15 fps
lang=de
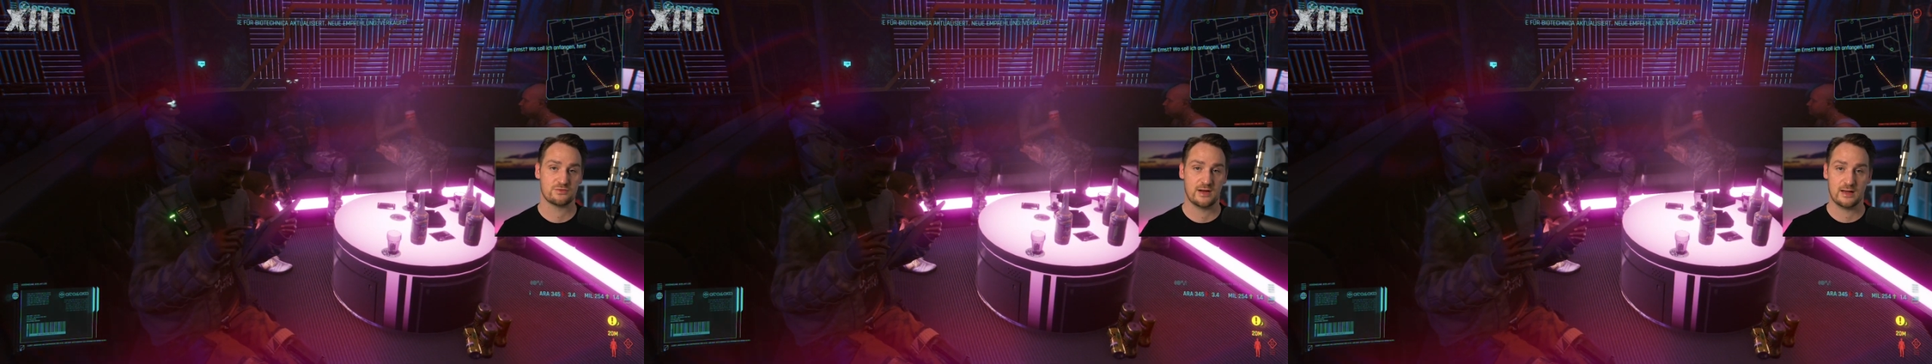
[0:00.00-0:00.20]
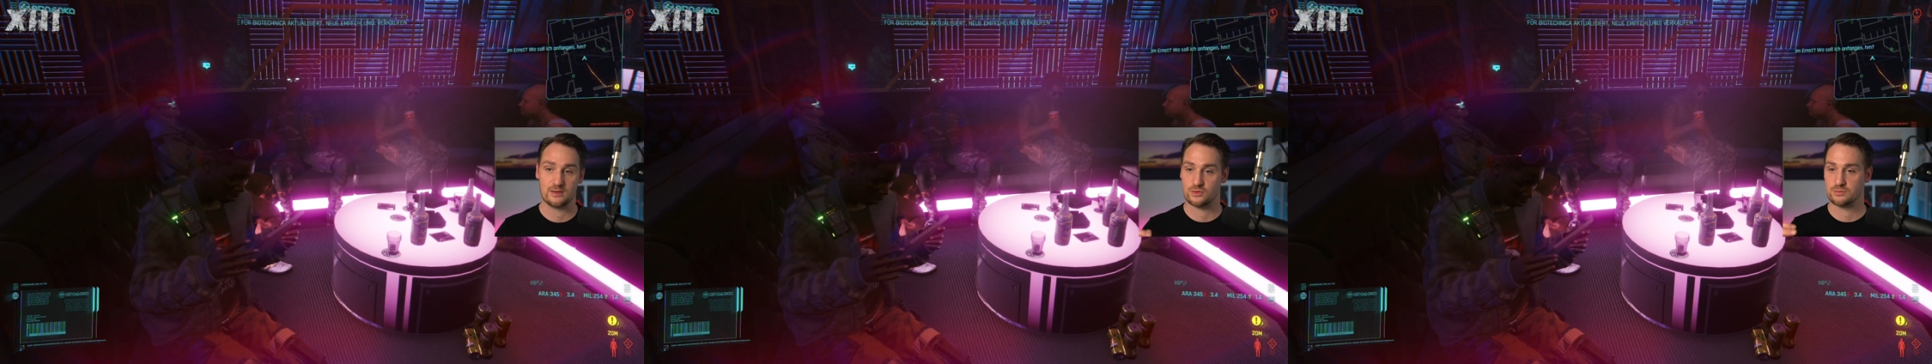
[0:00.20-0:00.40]

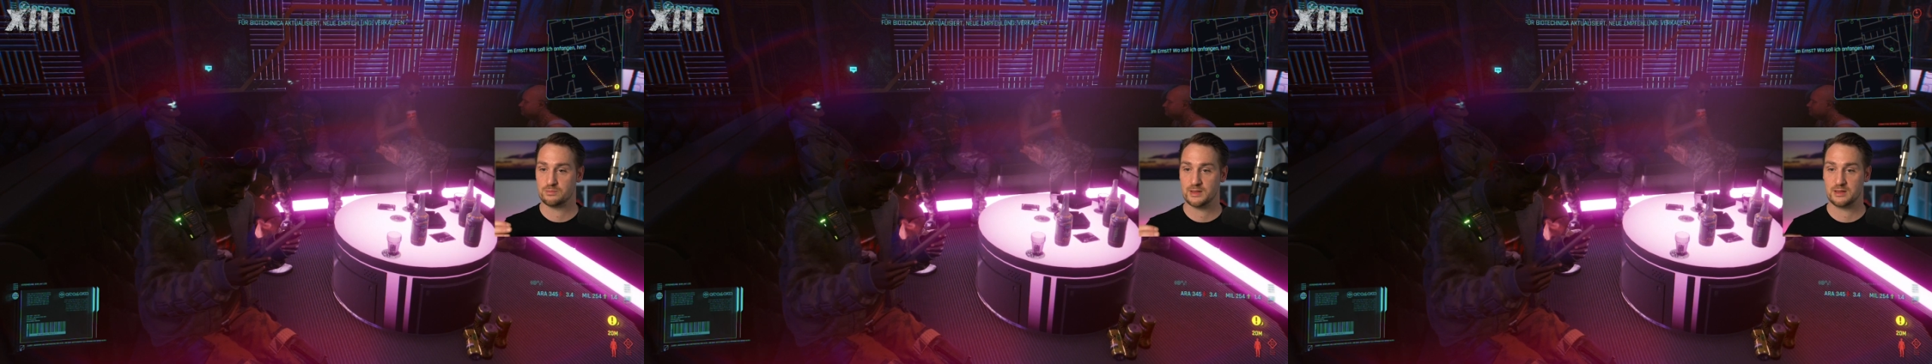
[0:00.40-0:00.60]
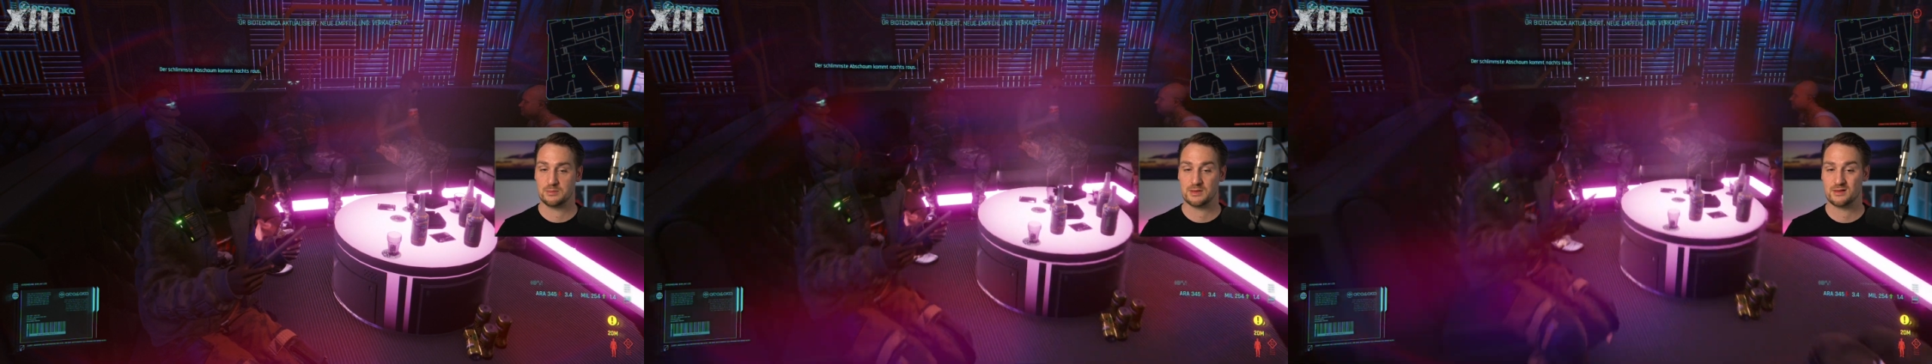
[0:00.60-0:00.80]
war und
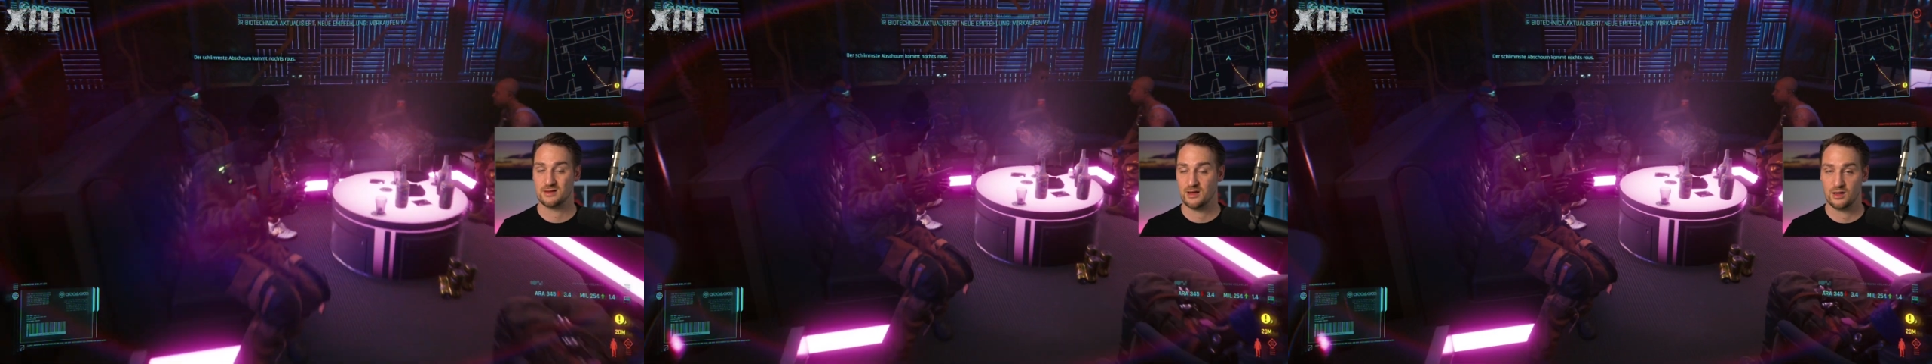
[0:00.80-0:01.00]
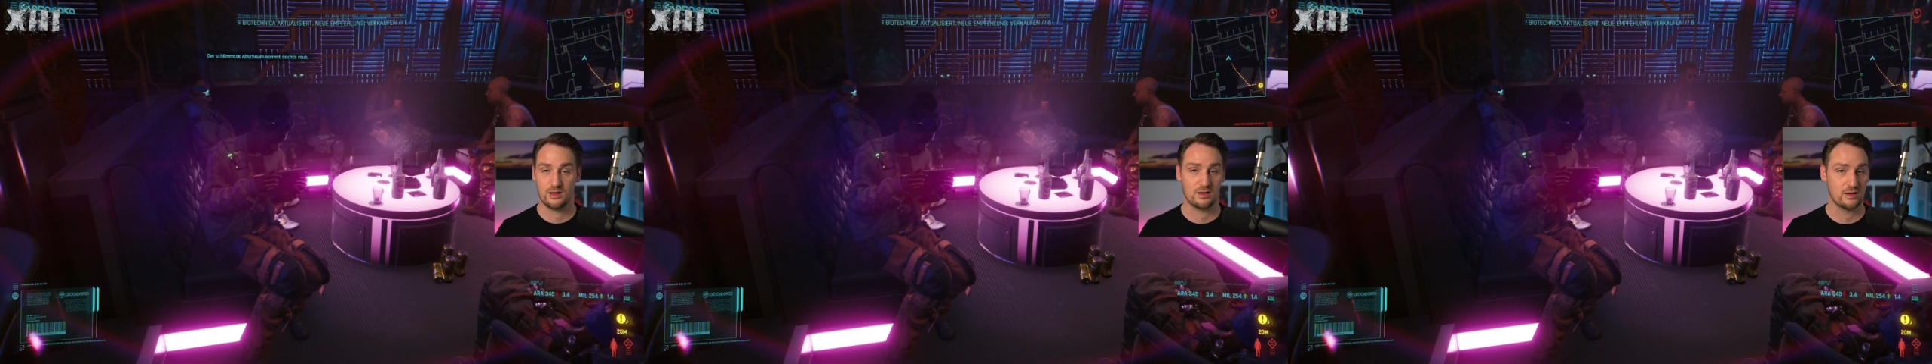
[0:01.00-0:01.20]
bei dem ich
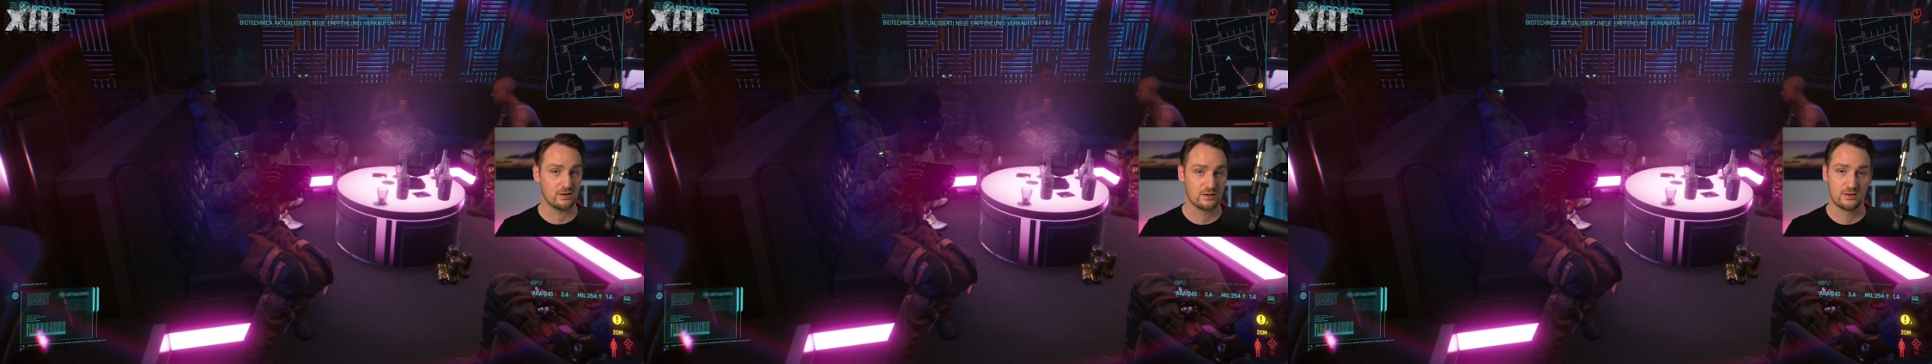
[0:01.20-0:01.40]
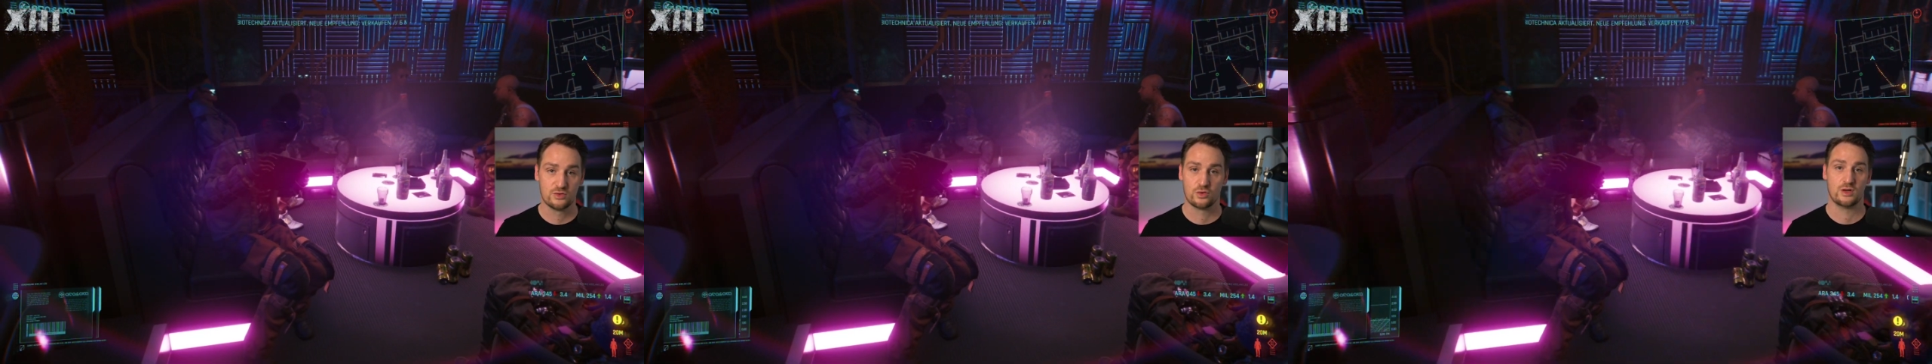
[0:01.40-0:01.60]

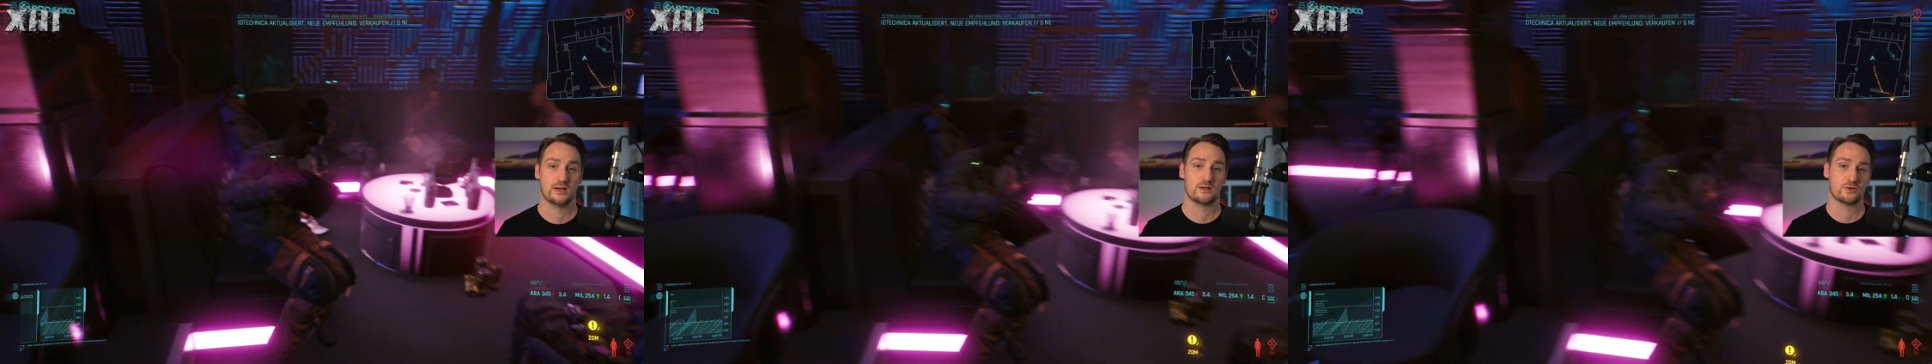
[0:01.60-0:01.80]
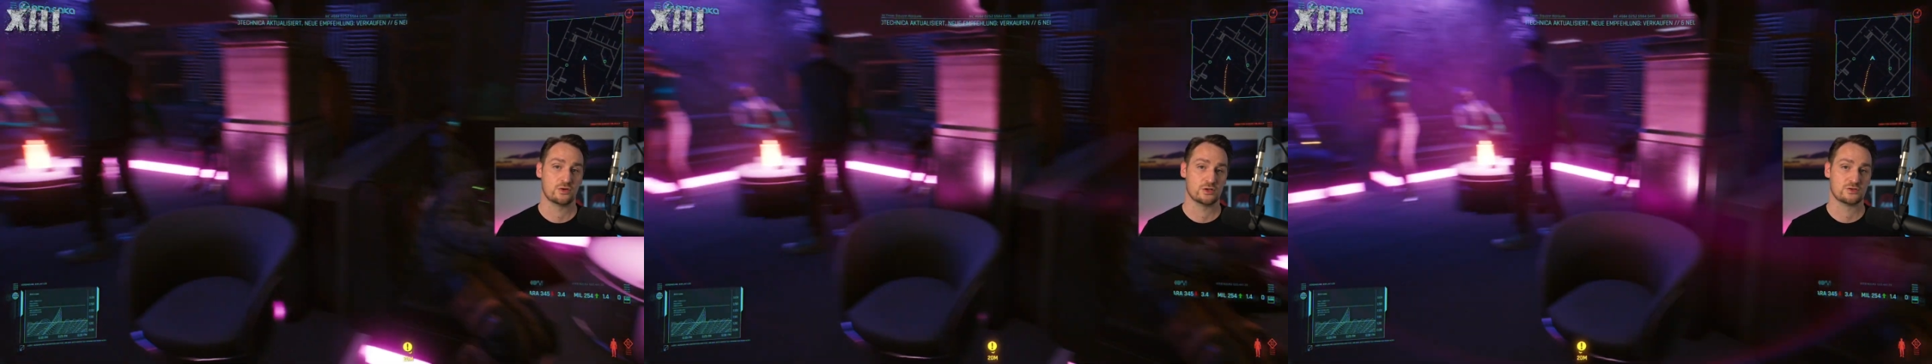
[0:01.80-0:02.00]
null
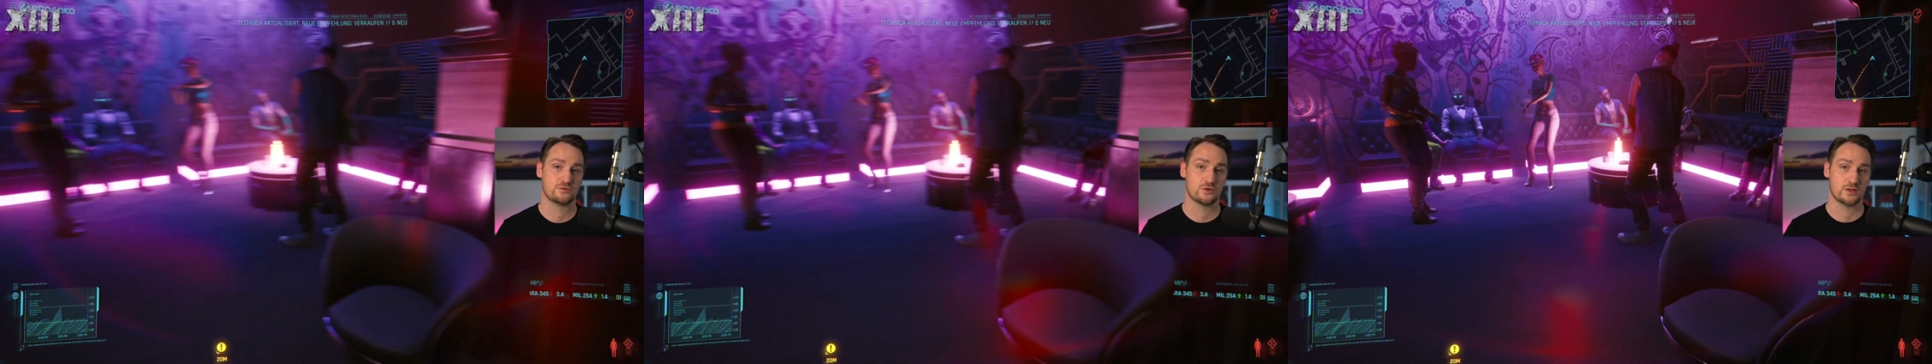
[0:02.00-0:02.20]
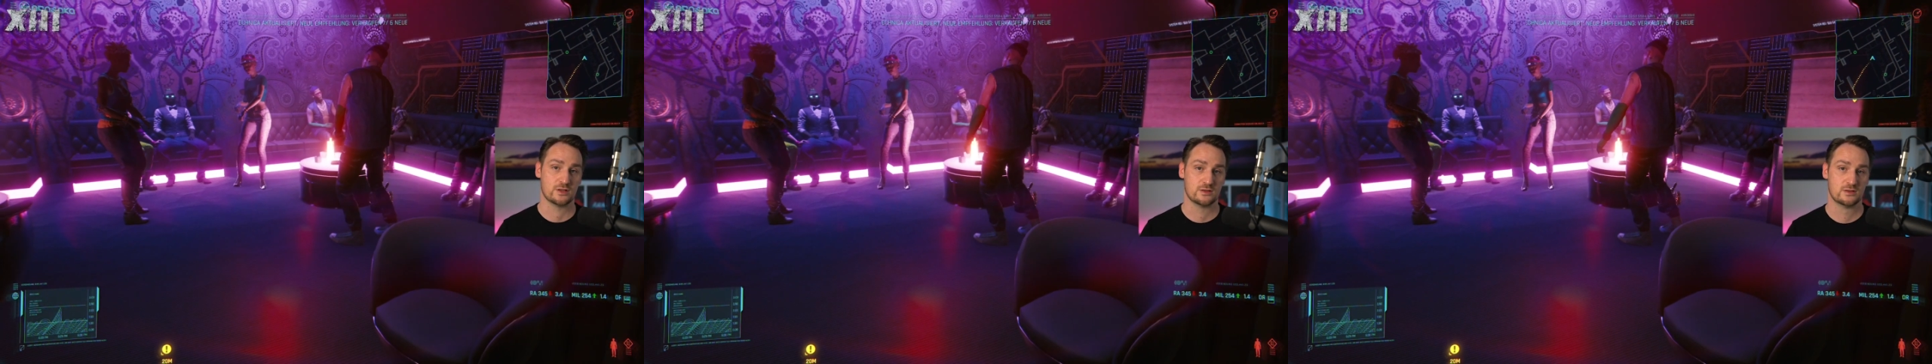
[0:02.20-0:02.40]
enttäuscht
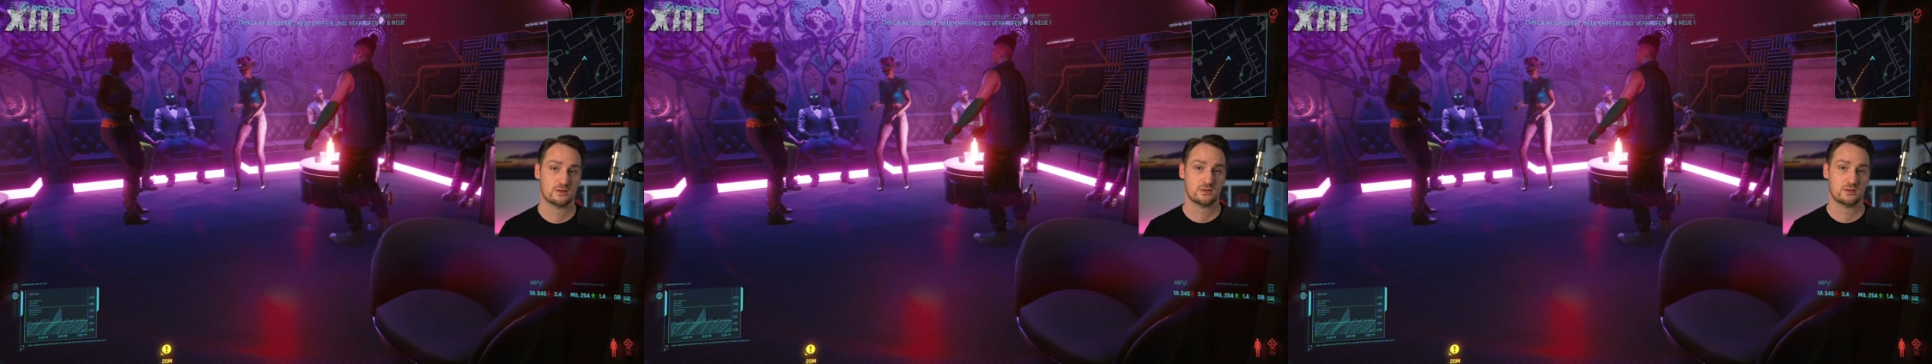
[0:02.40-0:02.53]
wurde.